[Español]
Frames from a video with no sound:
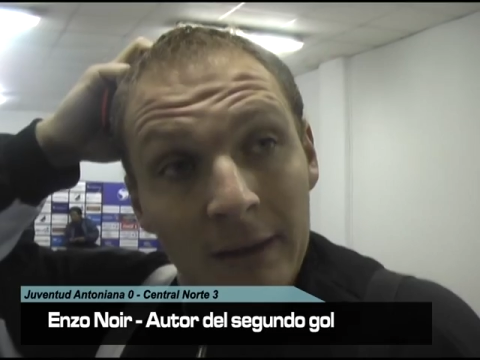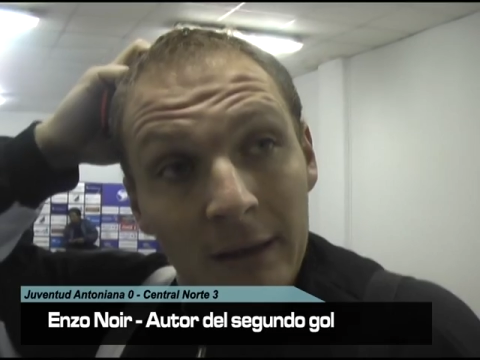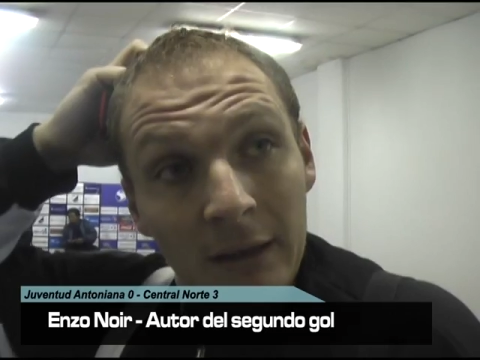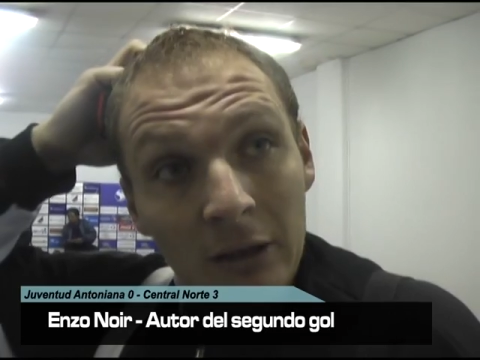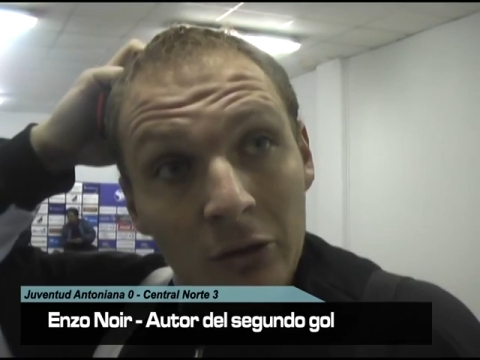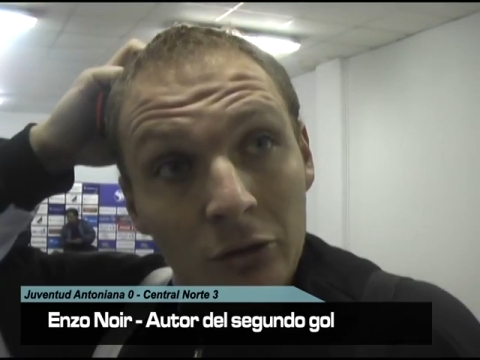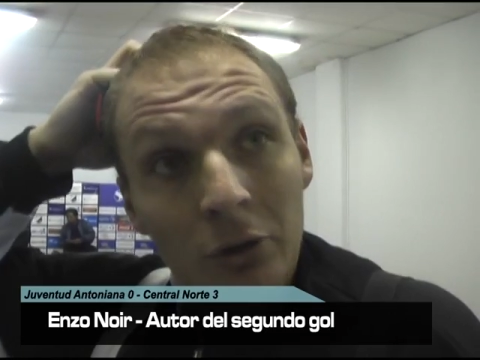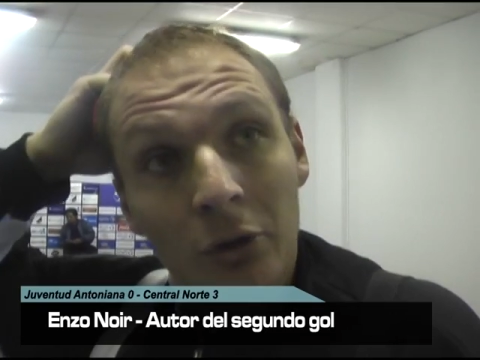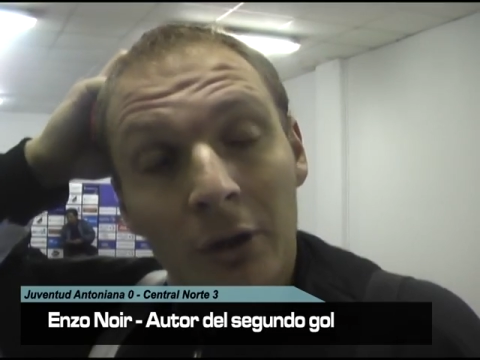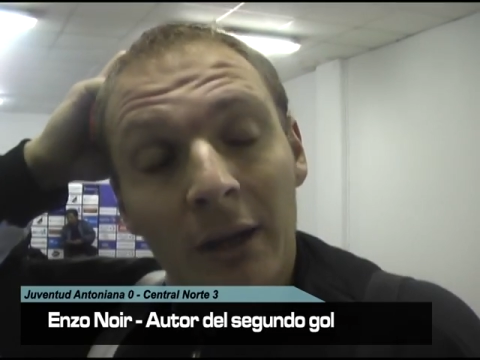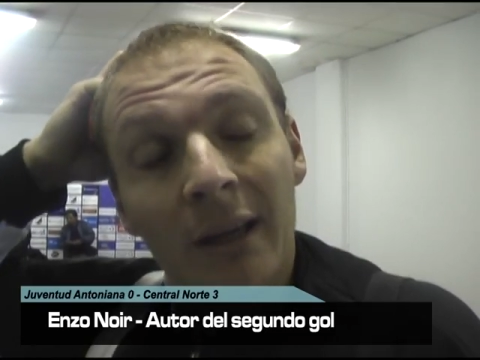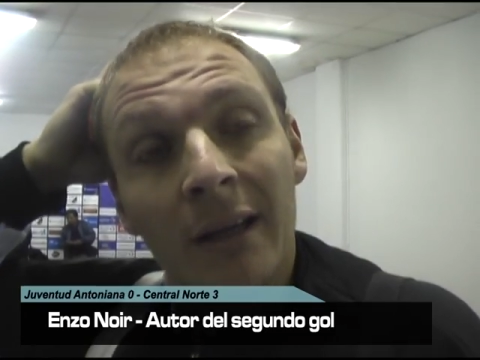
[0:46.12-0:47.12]
tranquilo, yo
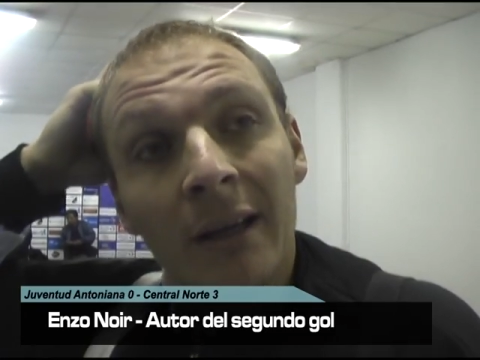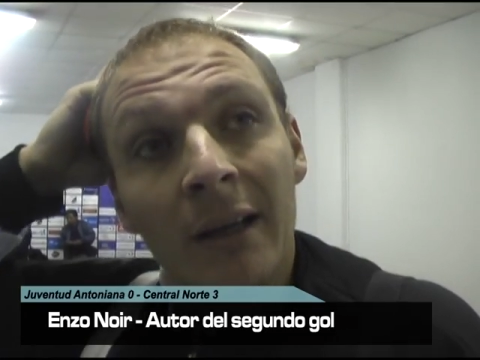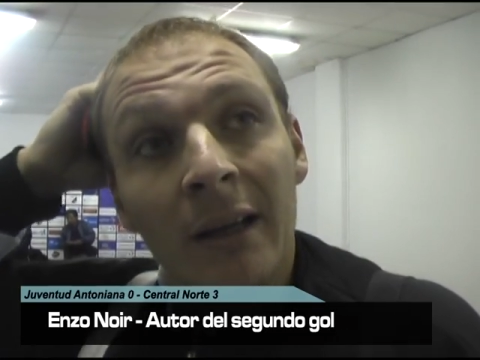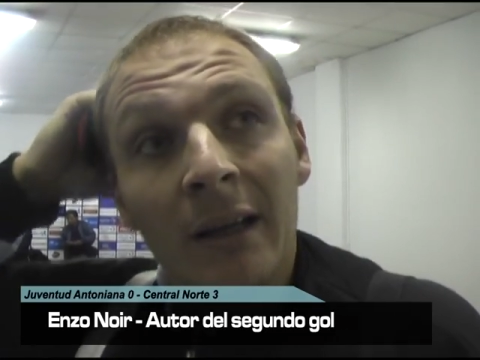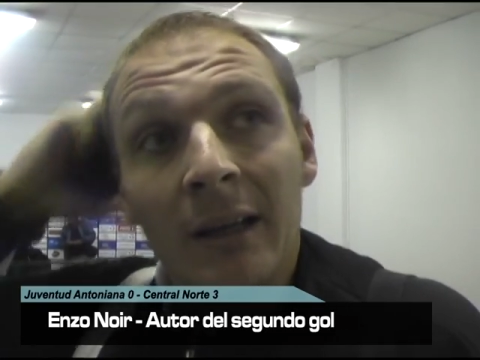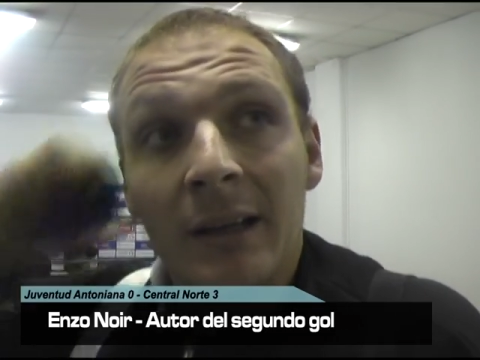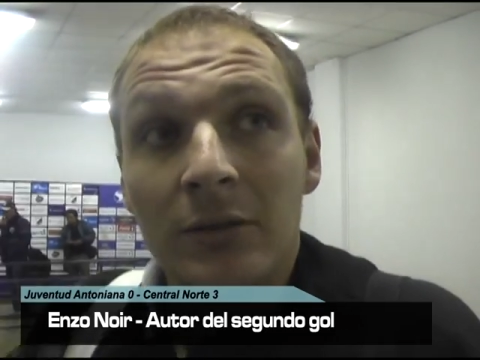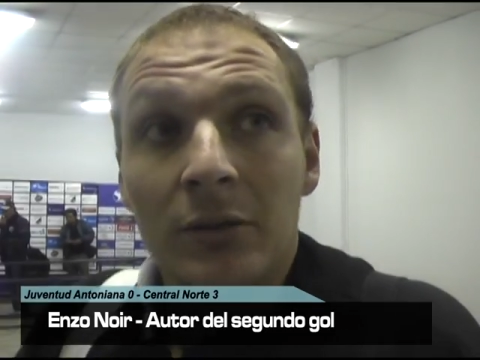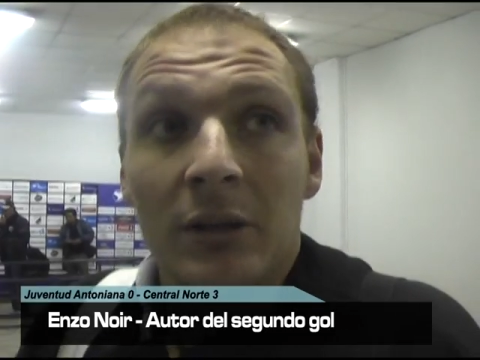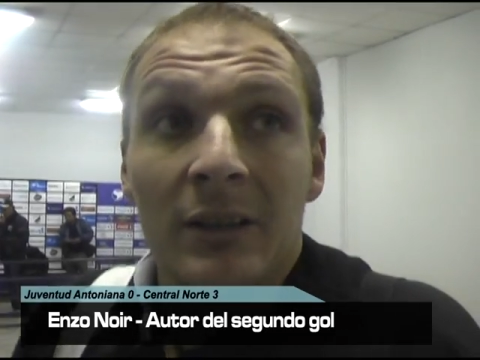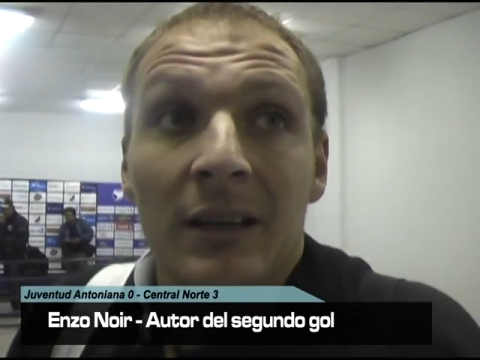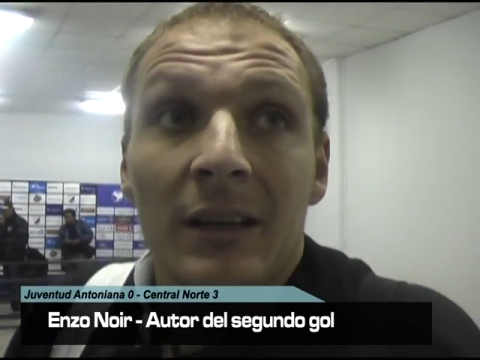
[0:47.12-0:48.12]
creo que, eso
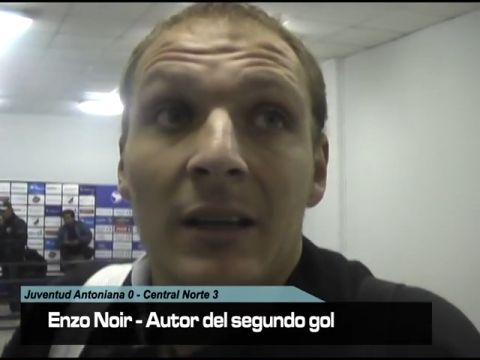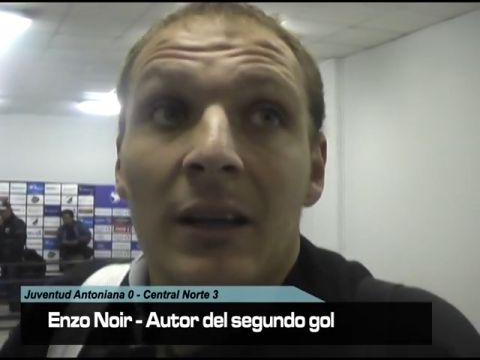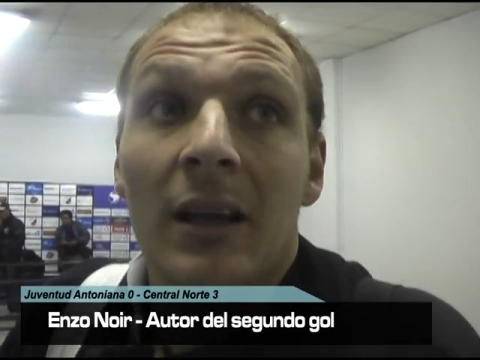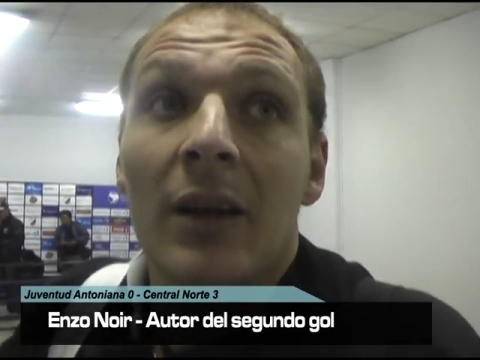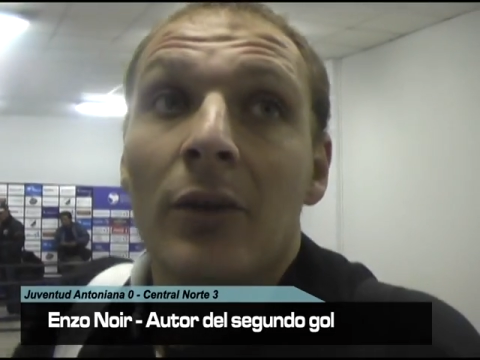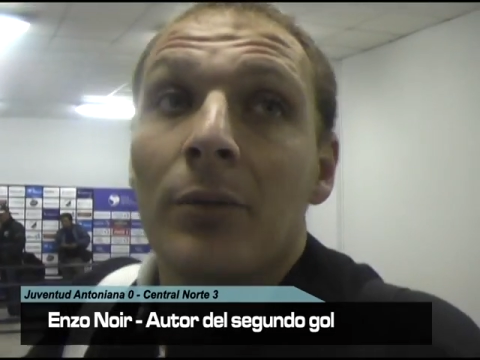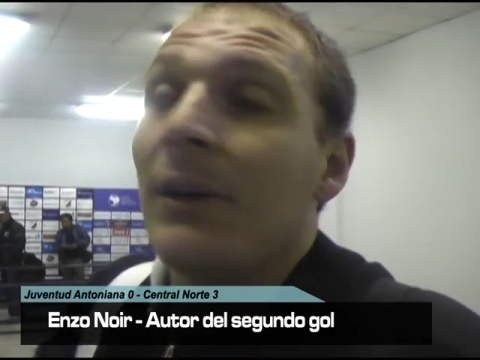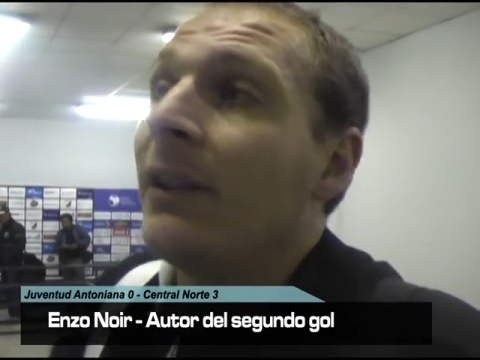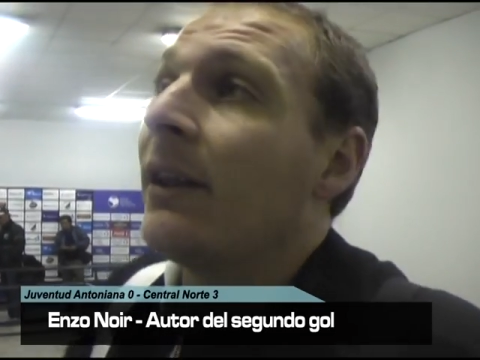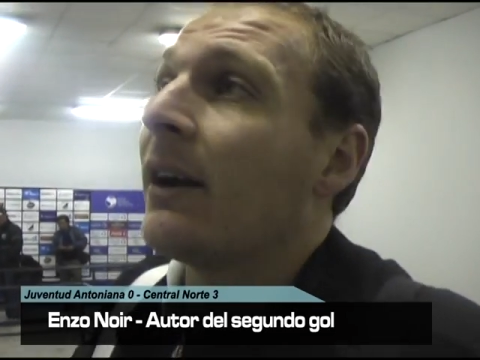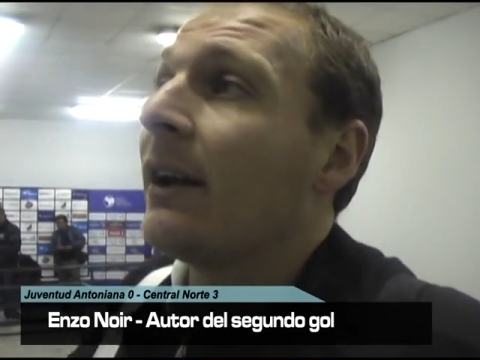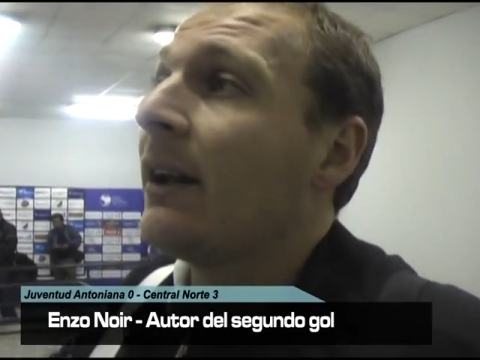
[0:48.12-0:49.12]
te da tranquilidad, ¿no?
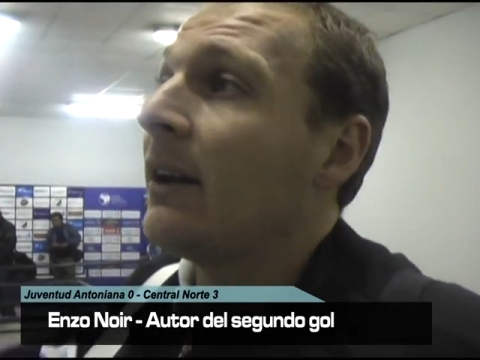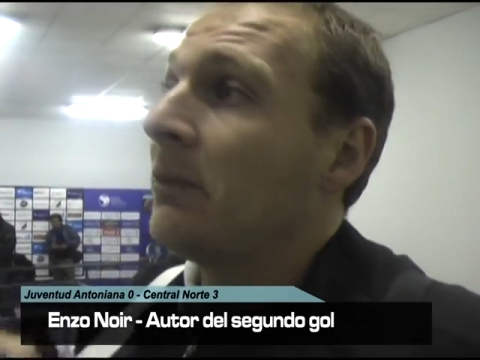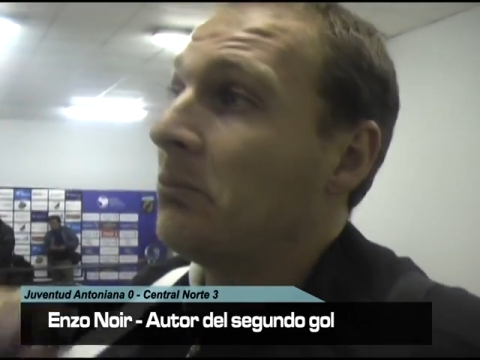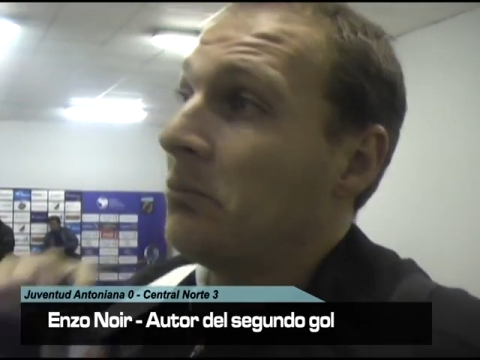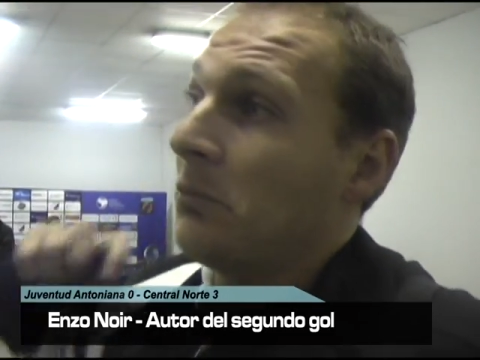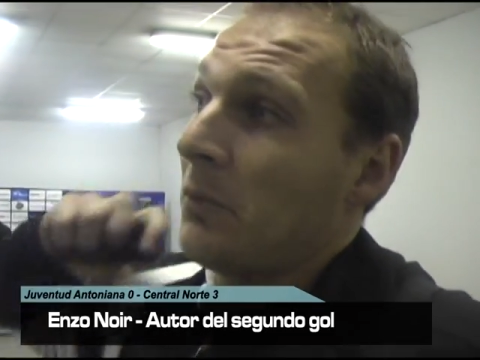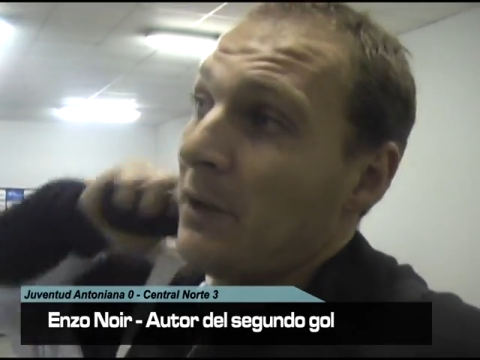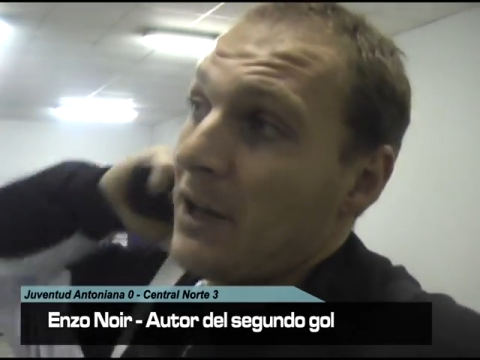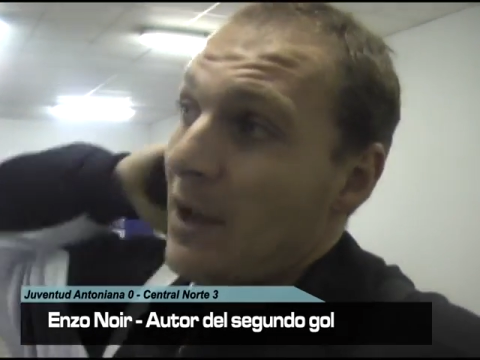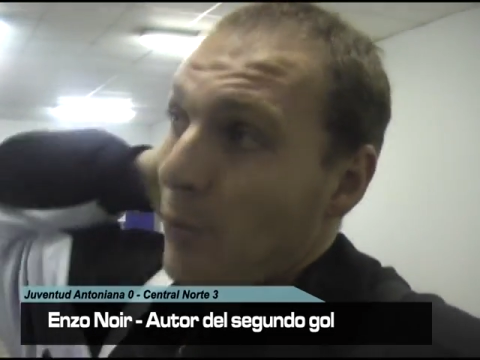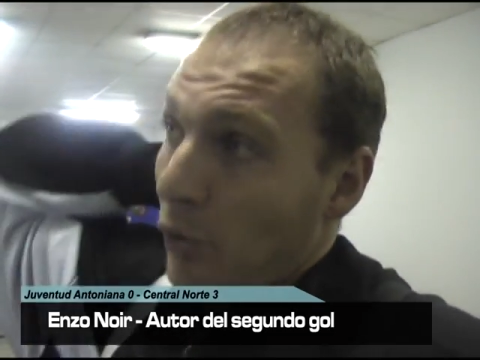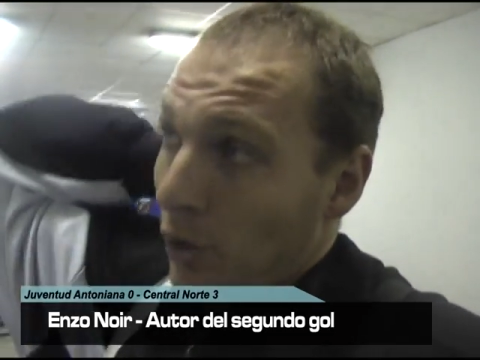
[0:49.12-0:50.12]
Venir de ganar,
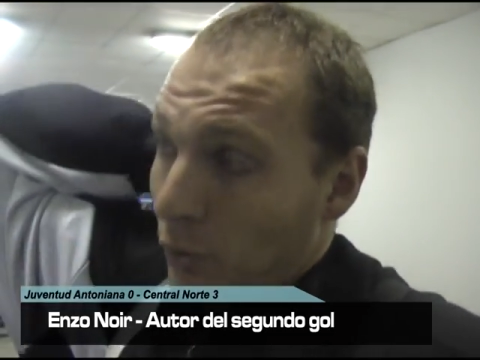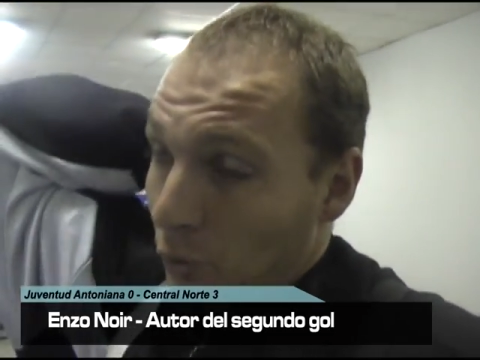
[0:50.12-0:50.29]
veníamos de un